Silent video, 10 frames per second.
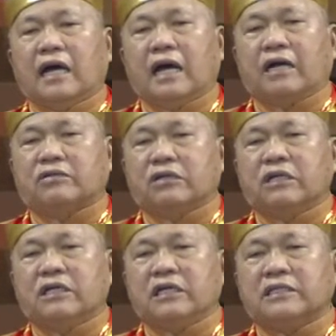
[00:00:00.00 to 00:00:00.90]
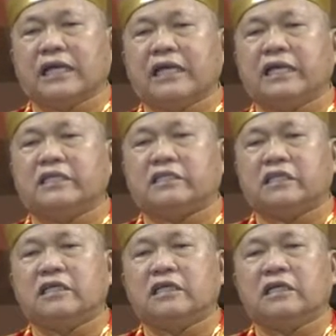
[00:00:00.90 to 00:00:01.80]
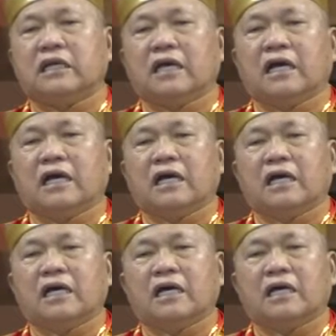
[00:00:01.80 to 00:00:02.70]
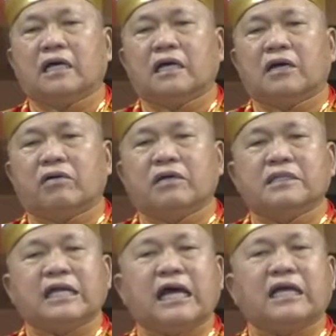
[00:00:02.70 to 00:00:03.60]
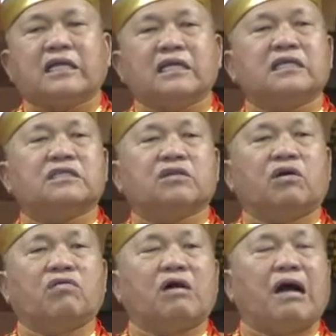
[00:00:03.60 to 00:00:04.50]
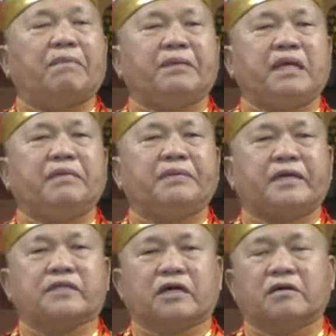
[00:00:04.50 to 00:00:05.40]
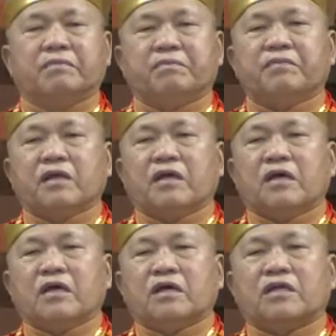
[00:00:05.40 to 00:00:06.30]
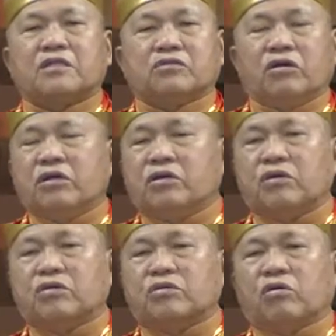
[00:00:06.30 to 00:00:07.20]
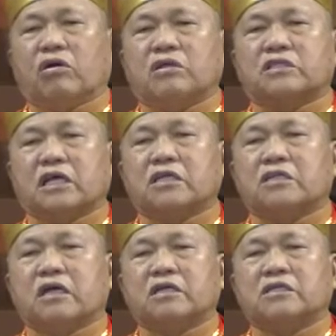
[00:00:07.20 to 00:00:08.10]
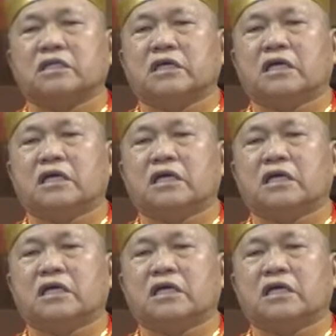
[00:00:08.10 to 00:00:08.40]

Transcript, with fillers: 啊，跟你在一起，会让你说话批评的，都有多深的。